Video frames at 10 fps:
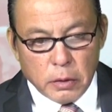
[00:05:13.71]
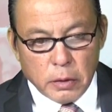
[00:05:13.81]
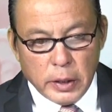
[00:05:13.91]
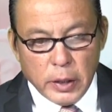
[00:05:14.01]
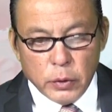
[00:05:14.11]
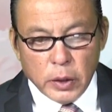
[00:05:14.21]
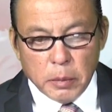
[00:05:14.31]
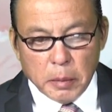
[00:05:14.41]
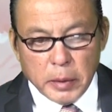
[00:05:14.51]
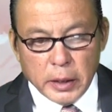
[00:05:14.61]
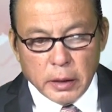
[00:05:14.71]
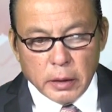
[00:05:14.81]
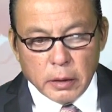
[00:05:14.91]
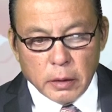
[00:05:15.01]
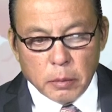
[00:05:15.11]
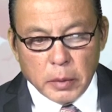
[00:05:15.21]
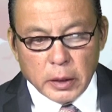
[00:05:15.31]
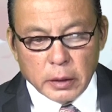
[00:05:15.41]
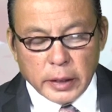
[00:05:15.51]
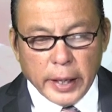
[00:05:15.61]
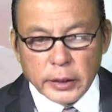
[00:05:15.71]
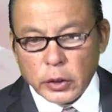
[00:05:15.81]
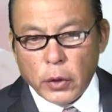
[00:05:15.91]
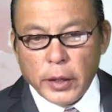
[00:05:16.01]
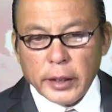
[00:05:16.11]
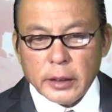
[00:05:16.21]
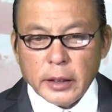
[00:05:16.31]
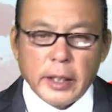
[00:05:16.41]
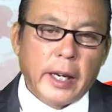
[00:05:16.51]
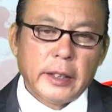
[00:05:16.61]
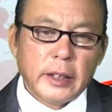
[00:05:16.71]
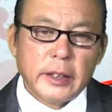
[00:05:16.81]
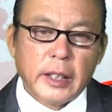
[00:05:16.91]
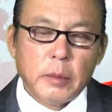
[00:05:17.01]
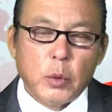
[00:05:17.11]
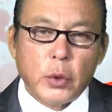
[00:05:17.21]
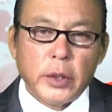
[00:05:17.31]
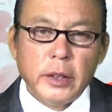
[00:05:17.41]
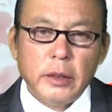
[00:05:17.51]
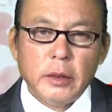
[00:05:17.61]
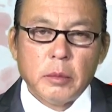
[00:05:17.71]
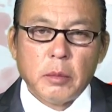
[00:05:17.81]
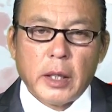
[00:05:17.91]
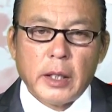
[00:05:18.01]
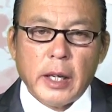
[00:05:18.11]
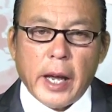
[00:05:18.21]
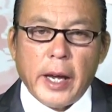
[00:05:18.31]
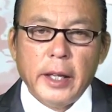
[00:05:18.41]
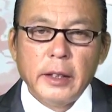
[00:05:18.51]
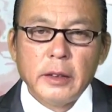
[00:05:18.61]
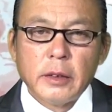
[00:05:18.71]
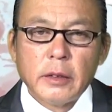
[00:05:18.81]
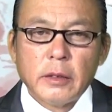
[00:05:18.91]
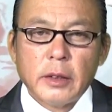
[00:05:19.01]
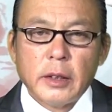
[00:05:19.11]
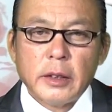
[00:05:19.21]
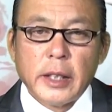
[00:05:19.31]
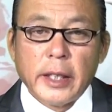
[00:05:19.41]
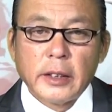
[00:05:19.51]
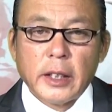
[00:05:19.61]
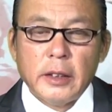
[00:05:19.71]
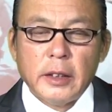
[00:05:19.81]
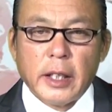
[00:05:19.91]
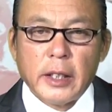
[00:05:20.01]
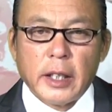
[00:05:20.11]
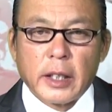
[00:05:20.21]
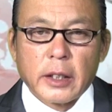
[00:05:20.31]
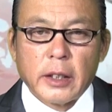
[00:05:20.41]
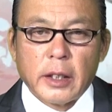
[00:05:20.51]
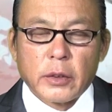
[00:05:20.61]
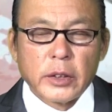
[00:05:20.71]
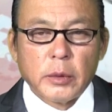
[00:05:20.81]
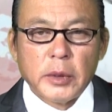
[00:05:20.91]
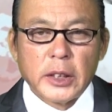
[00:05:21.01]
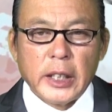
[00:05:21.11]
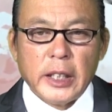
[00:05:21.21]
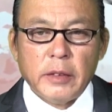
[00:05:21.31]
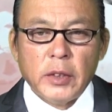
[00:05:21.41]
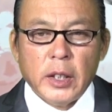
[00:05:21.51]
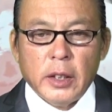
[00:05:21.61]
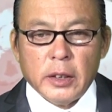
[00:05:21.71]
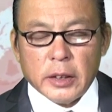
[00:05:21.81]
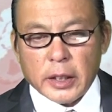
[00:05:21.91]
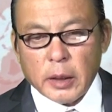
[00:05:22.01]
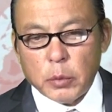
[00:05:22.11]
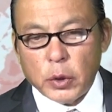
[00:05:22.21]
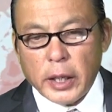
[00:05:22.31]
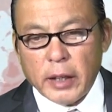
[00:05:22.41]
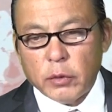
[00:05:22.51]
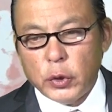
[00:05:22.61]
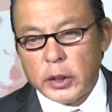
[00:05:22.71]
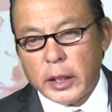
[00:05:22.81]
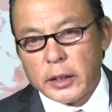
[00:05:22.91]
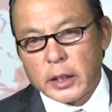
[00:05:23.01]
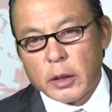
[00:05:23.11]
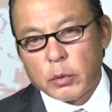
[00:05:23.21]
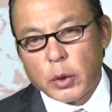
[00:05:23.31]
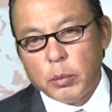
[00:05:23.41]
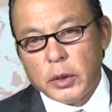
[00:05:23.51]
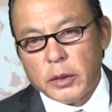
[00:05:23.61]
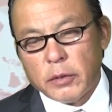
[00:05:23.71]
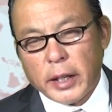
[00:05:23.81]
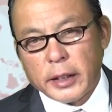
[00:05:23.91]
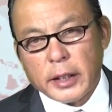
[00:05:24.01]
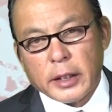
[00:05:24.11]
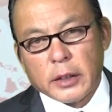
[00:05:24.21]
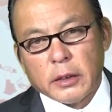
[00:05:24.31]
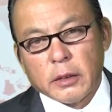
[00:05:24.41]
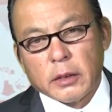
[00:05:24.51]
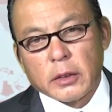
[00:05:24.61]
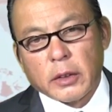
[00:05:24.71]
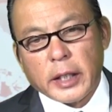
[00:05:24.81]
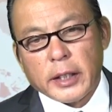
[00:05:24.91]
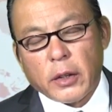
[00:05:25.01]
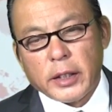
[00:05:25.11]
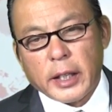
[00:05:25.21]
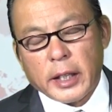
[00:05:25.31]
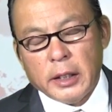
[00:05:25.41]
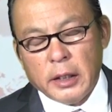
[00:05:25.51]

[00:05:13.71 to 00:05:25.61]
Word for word: nếu như mà mình mình cancel hết tất cả những cái buổi mà lễ ờ, Giáng sinh hay là ờ, Christmas Eve những cái buổi lễ vui chơi cho công chúng như vậy thì có thể nói rằng